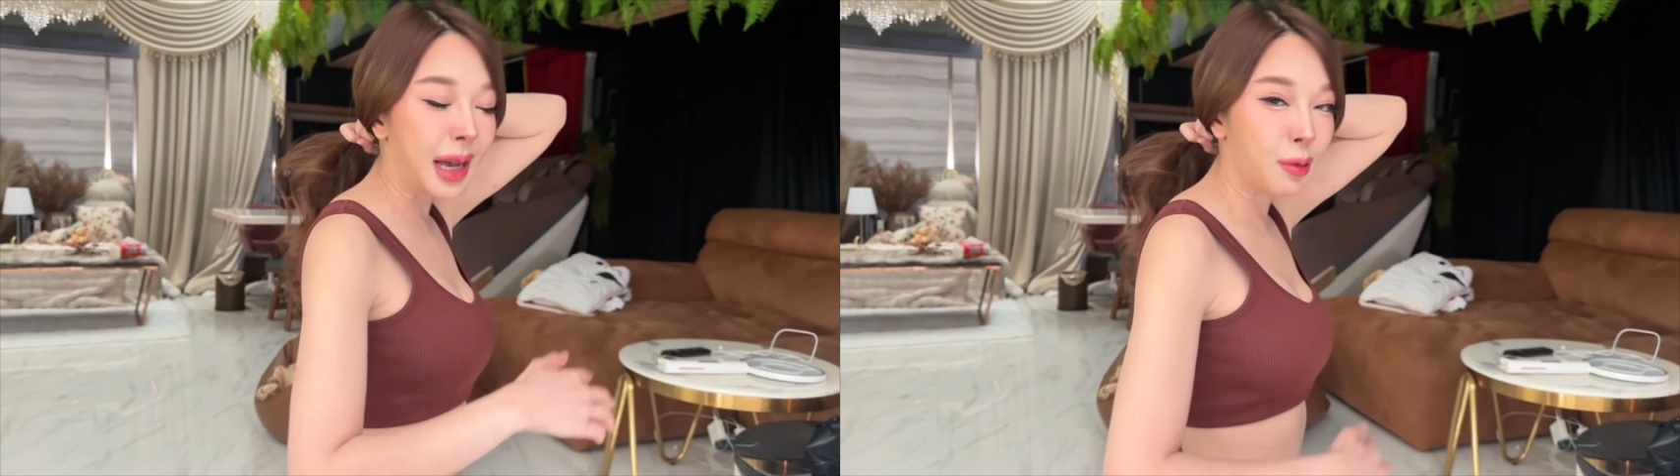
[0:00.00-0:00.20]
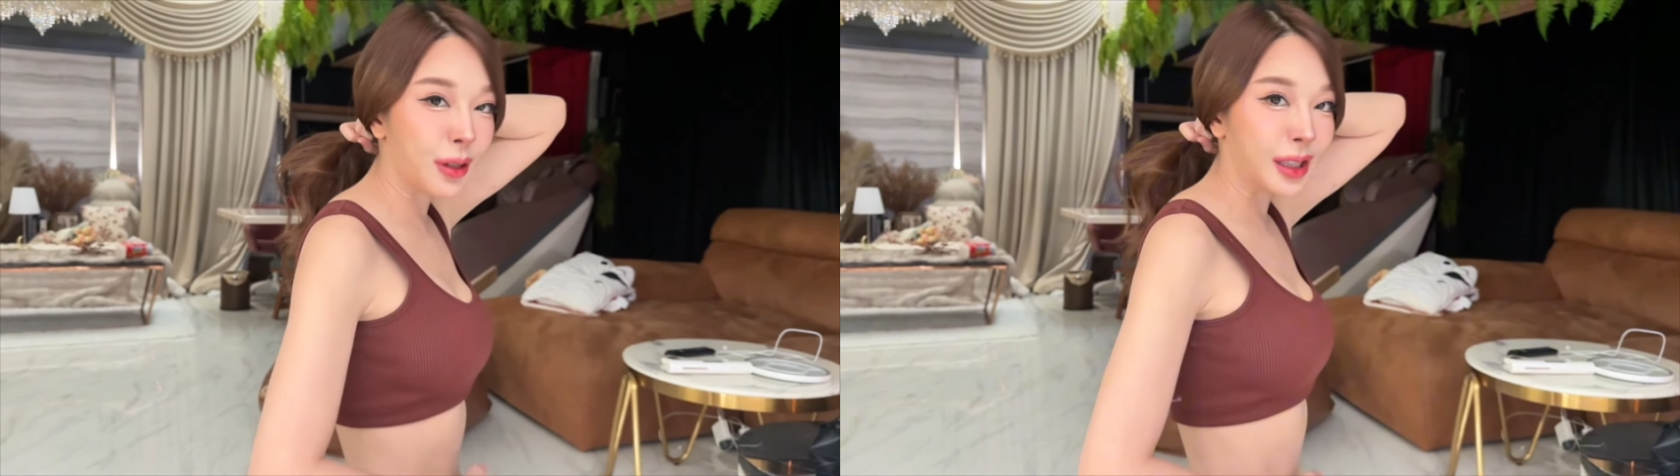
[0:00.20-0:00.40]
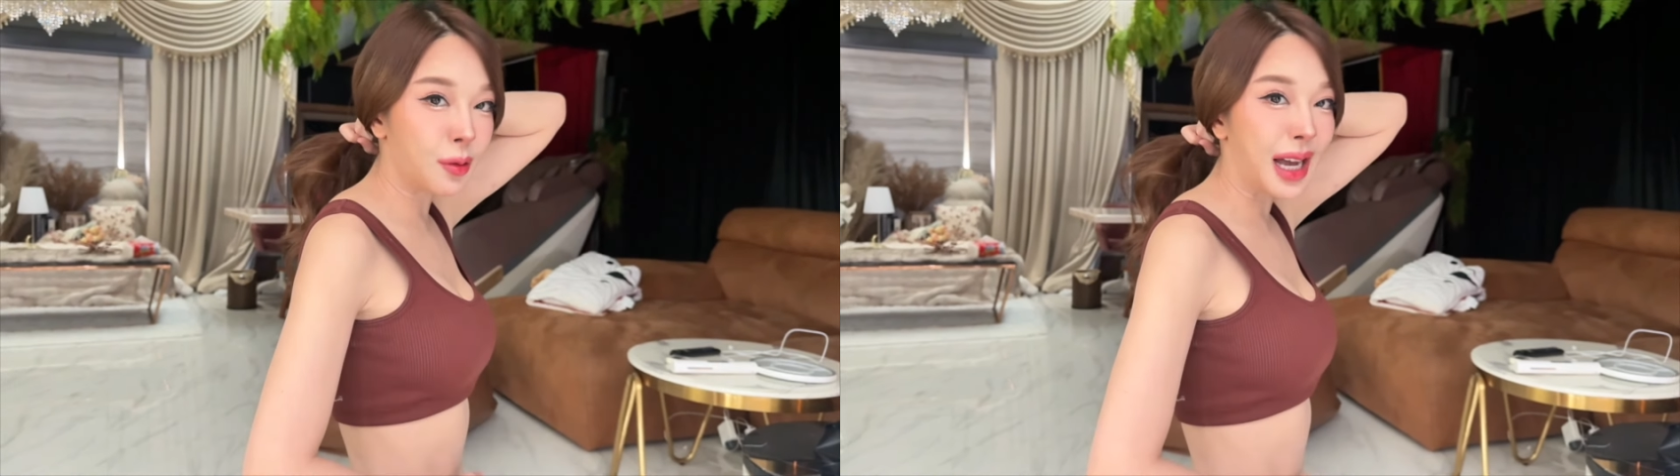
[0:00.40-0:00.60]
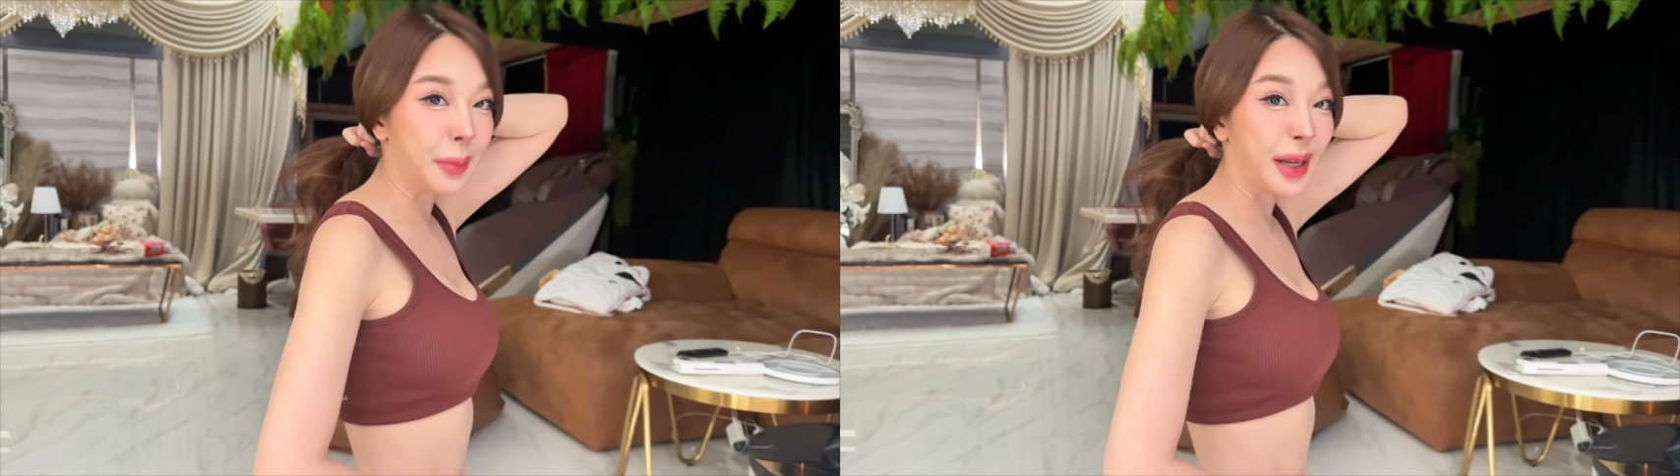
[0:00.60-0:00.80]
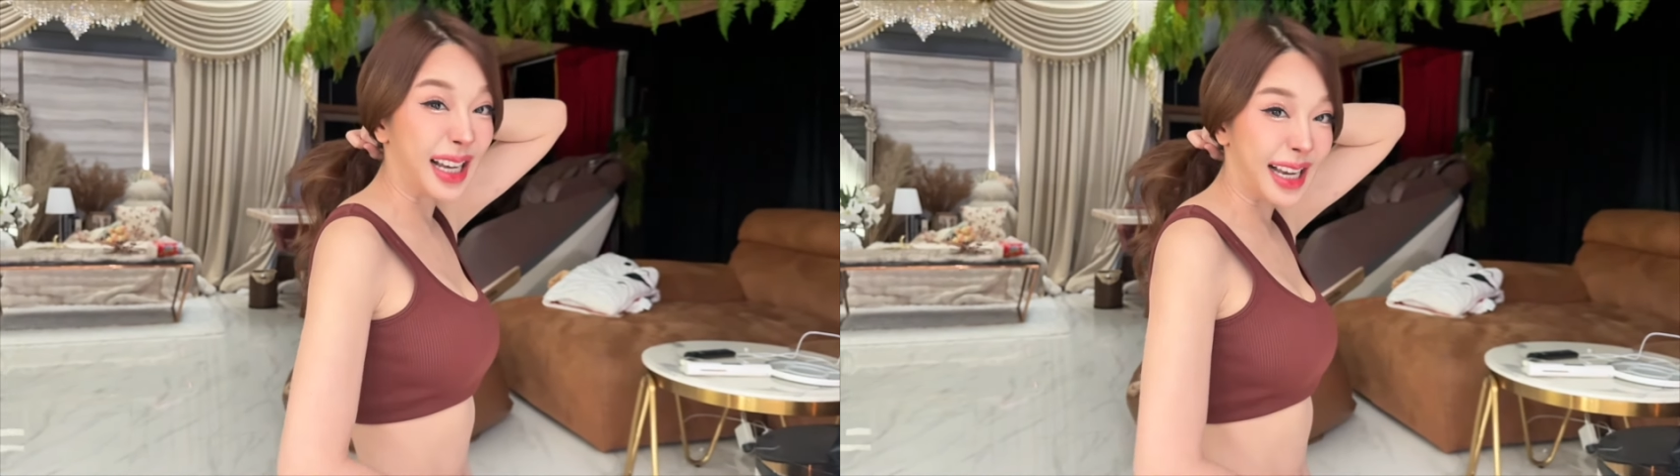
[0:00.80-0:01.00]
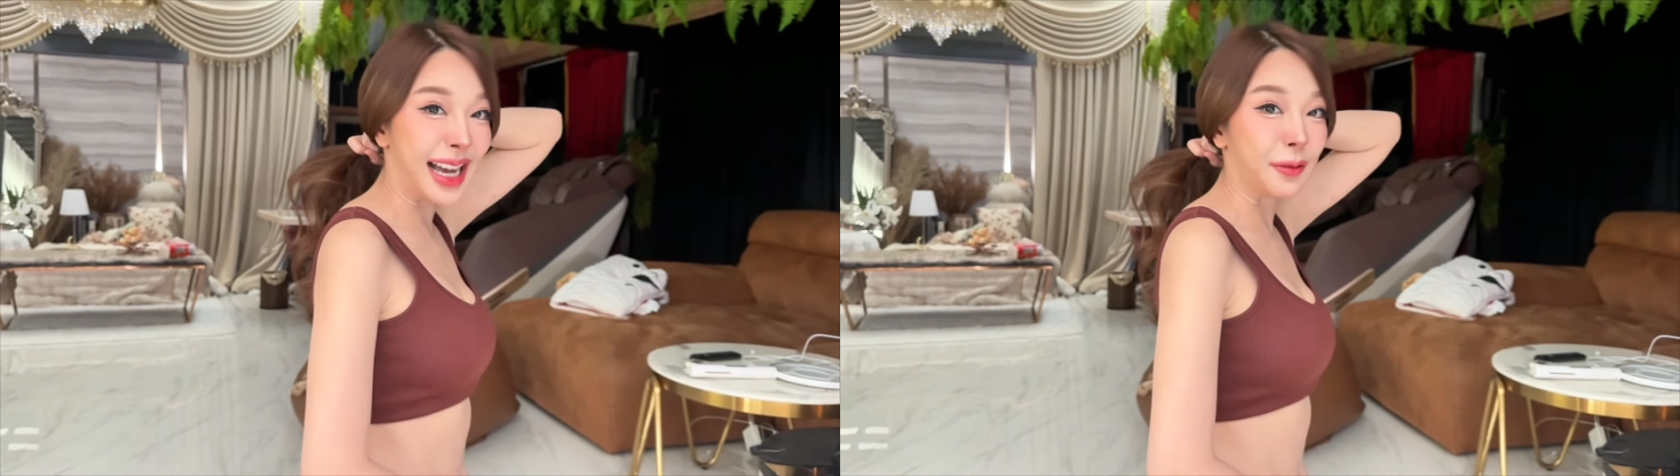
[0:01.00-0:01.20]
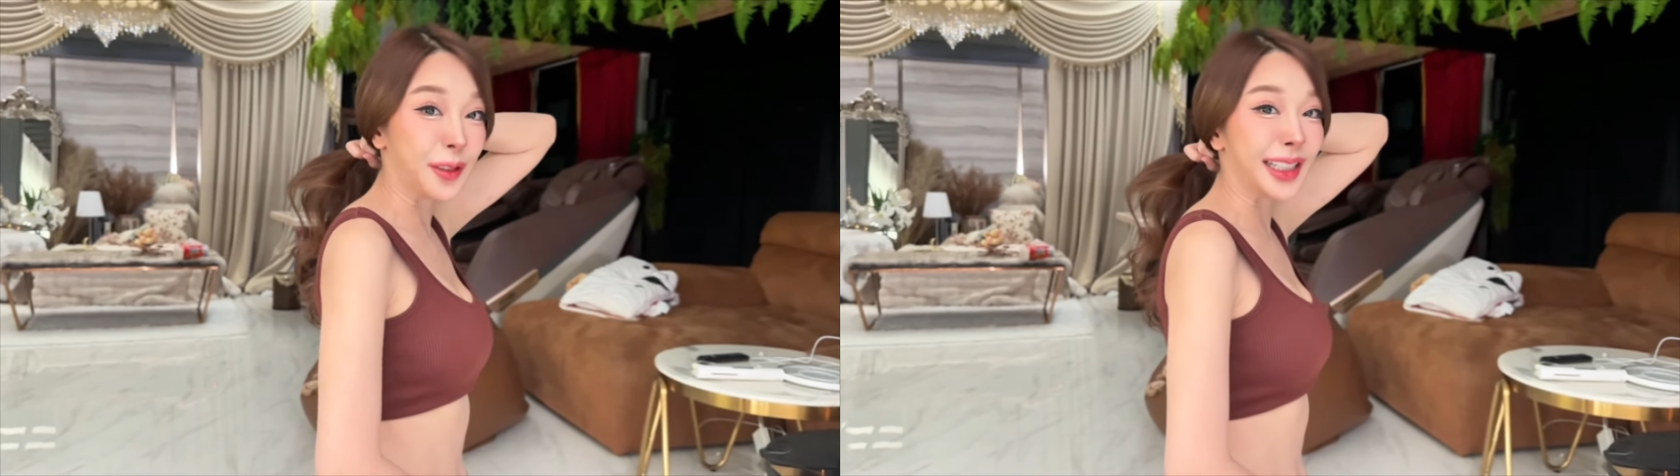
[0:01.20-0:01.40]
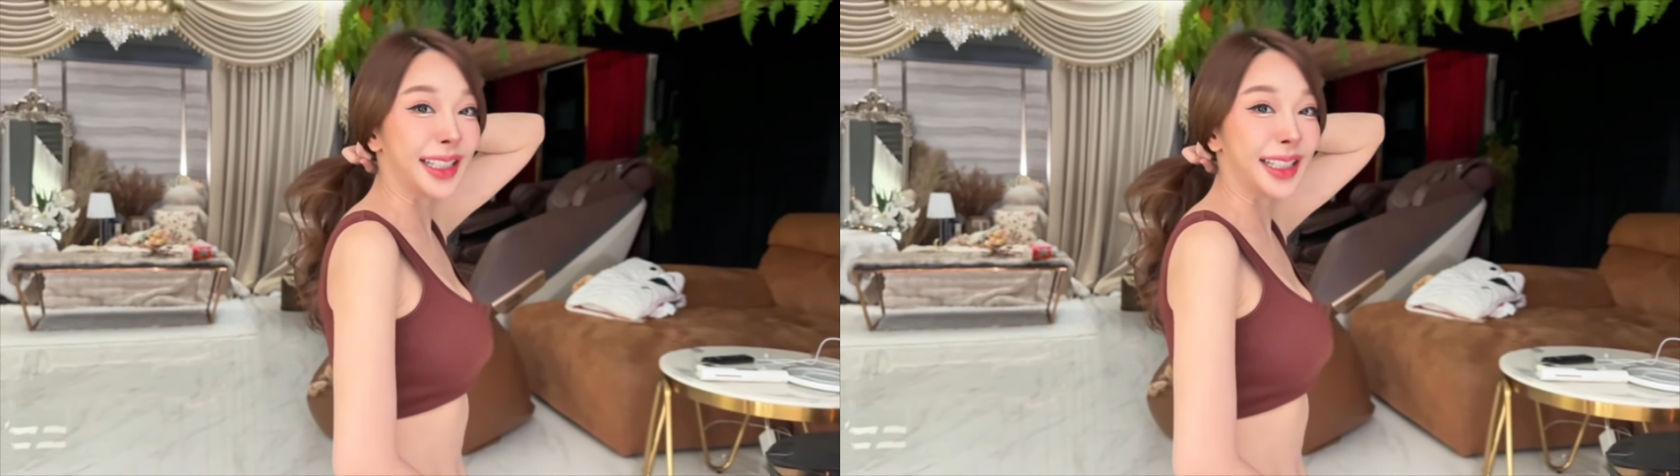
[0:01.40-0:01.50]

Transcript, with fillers: กล้ามพวกนี้ต้องการพลังงานเว้ย